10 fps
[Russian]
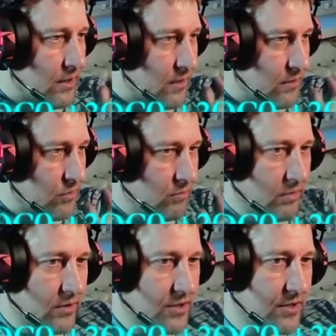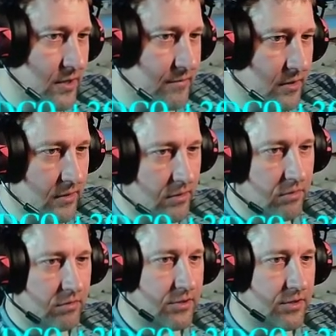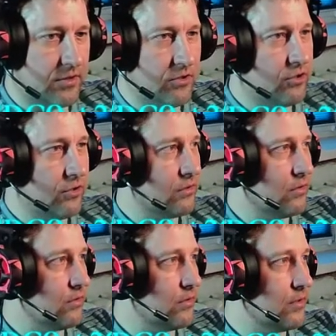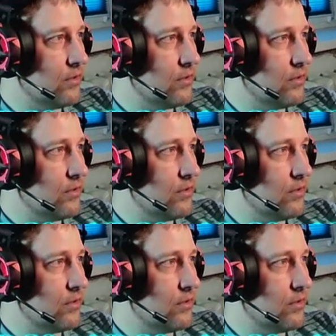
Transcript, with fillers: Особая доставка, какой-то скинчик такой.